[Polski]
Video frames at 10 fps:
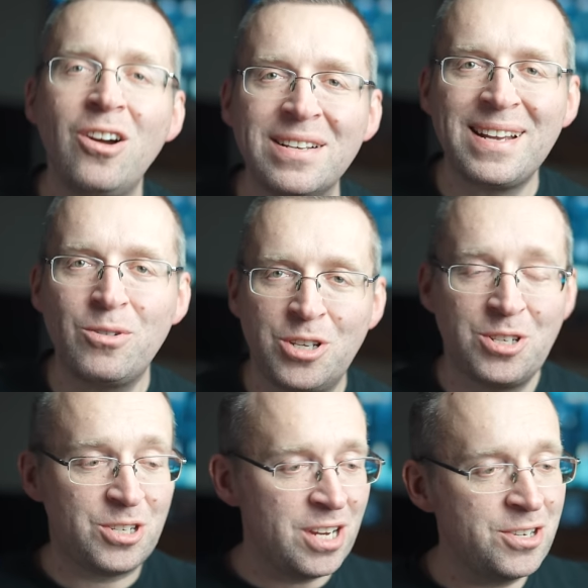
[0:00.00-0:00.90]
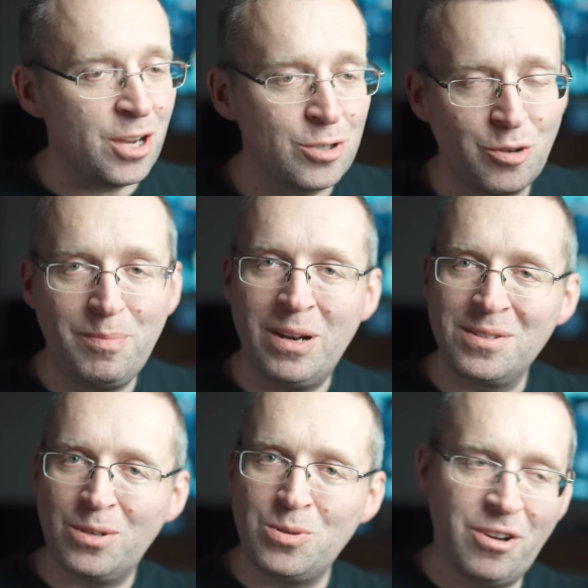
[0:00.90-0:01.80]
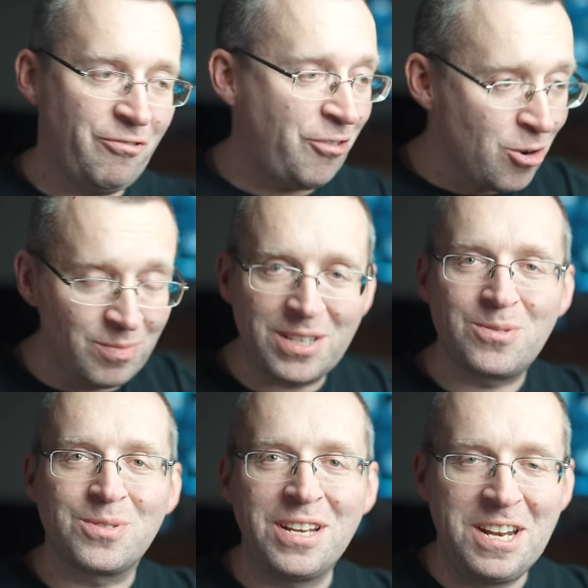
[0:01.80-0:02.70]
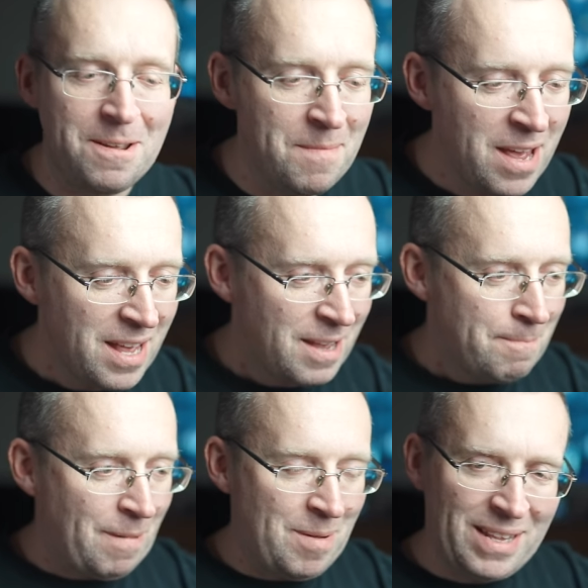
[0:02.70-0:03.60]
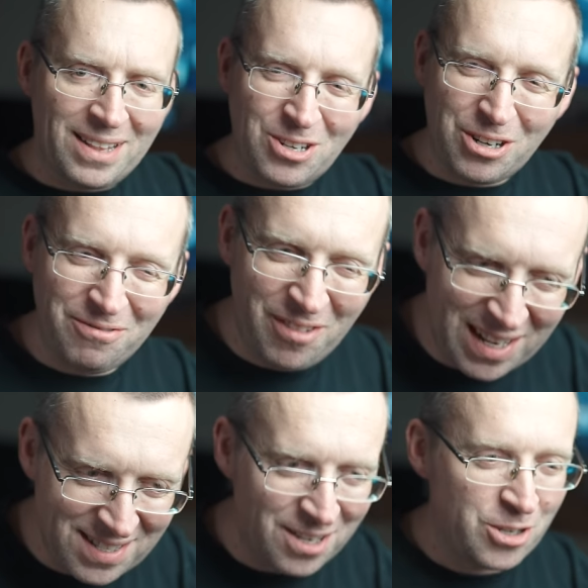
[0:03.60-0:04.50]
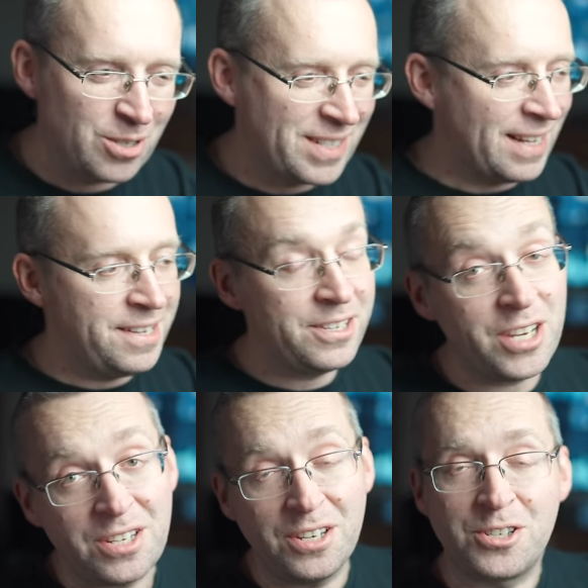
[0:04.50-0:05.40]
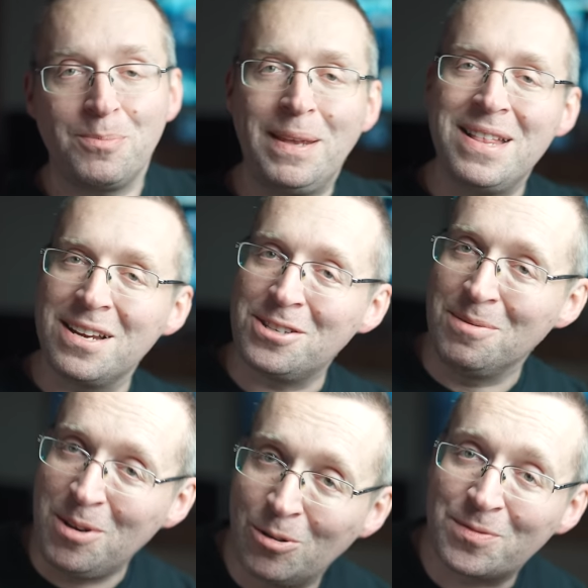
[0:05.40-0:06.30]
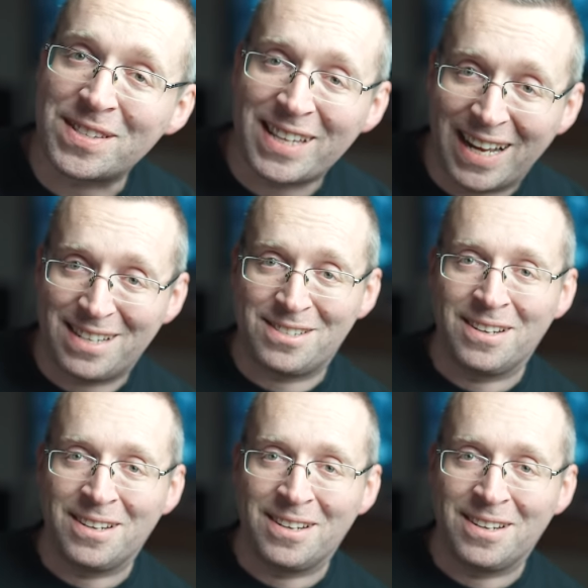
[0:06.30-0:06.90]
okazało się, że część osób biorących udział w forum dyskusyjnym pamięta trochę więcej niż ostatnich 10 czy 15 minut wstecz.